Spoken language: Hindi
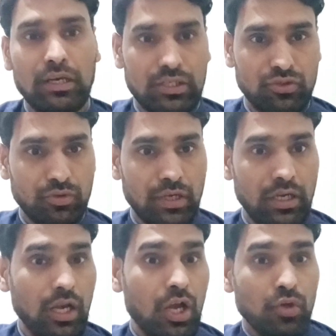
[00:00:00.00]
लॉन्च हुआ है
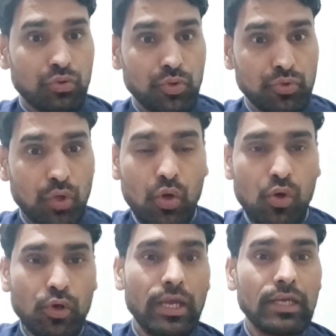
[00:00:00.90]
तो जो
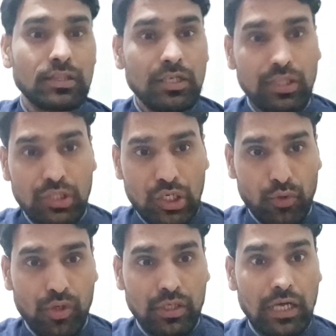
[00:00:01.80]
लोग एथिन
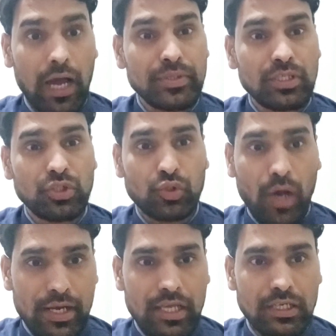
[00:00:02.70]
नेटवर्क अभी तक
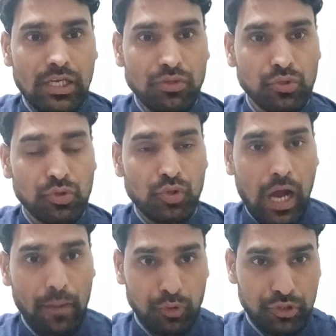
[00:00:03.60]
ज्वाइन नहीं किए हैं दोस्तों
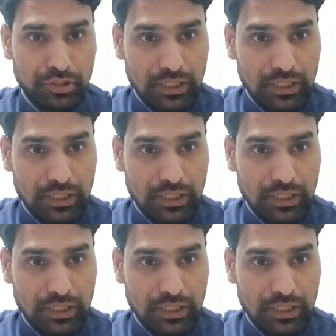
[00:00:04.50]
आपको नीचे